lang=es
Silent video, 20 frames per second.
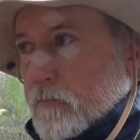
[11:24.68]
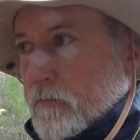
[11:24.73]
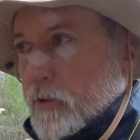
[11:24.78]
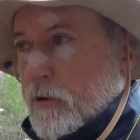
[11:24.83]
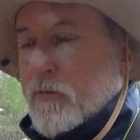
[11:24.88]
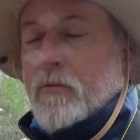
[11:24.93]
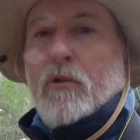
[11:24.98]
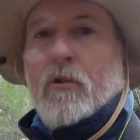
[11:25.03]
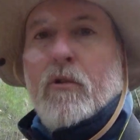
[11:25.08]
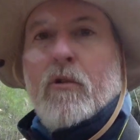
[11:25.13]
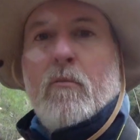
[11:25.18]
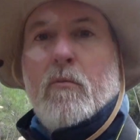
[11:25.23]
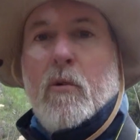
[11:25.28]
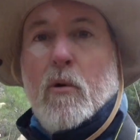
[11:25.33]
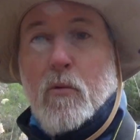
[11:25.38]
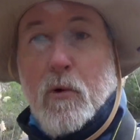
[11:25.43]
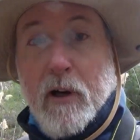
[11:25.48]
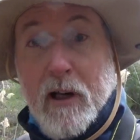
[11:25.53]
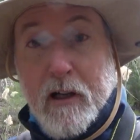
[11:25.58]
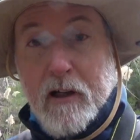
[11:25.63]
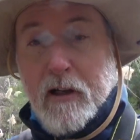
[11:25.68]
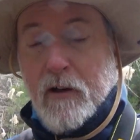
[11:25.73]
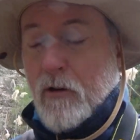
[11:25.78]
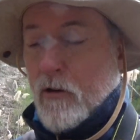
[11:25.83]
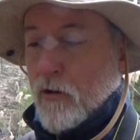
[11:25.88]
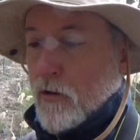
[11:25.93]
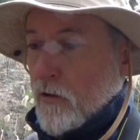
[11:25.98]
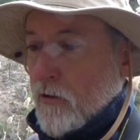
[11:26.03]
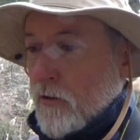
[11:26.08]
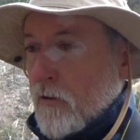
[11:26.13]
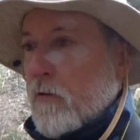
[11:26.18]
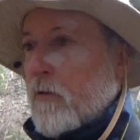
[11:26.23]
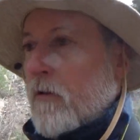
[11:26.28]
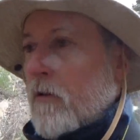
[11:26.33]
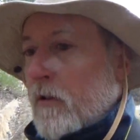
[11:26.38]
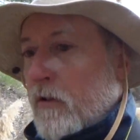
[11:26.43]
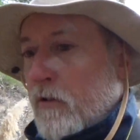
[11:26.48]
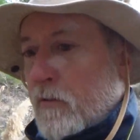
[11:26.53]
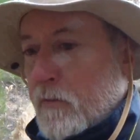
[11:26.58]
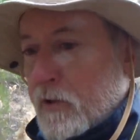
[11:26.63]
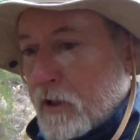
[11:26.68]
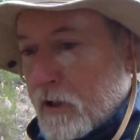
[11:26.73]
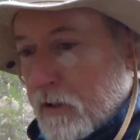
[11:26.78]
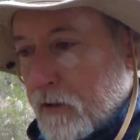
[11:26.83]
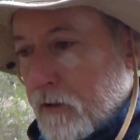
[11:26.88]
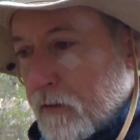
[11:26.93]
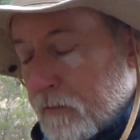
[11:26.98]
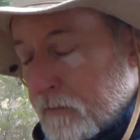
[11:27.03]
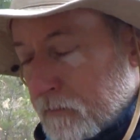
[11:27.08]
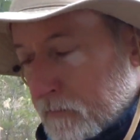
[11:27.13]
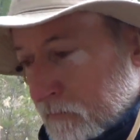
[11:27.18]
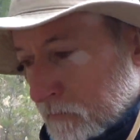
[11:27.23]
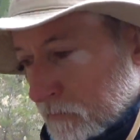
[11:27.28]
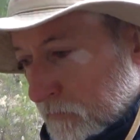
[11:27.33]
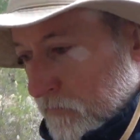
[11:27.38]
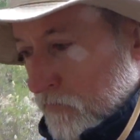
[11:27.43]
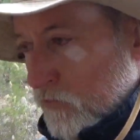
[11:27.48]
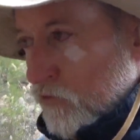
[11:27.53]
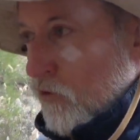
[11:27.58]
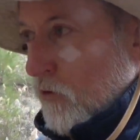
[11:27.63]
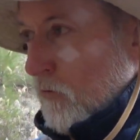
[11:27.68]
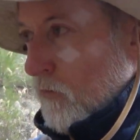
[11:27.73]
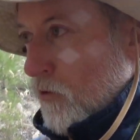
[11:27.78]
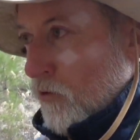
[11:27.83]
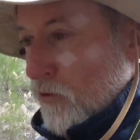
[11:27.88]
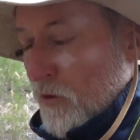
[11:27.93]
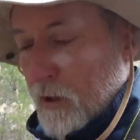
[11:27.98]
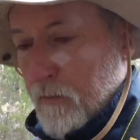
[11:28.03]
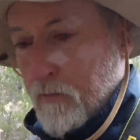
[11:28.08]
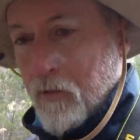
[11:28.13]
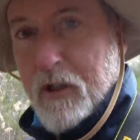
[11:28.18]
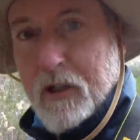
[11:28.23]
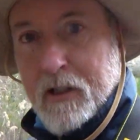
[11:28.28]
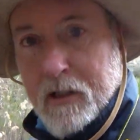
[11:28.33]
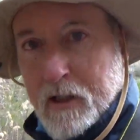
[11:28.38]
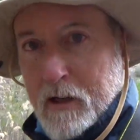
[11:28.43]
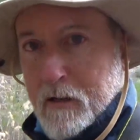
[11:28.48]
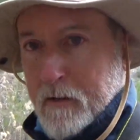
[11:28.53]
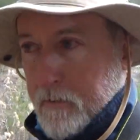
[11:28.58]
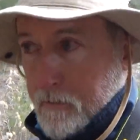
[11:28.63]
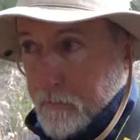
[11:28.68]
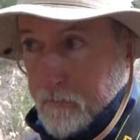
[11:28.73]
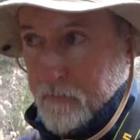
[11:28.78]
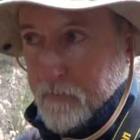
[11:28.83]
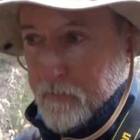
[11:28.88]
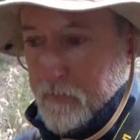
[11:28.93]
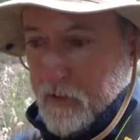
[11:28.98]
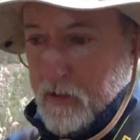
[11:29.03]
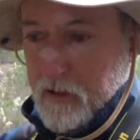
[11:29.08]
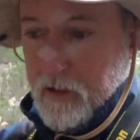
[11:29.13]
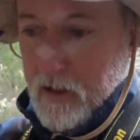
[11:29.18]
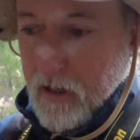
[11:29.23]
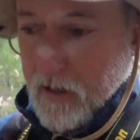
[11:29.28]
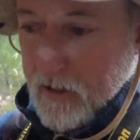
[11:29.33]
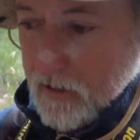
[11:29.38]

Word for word: pues bueno, como buen geólogo, el hombre tomó una muestra y la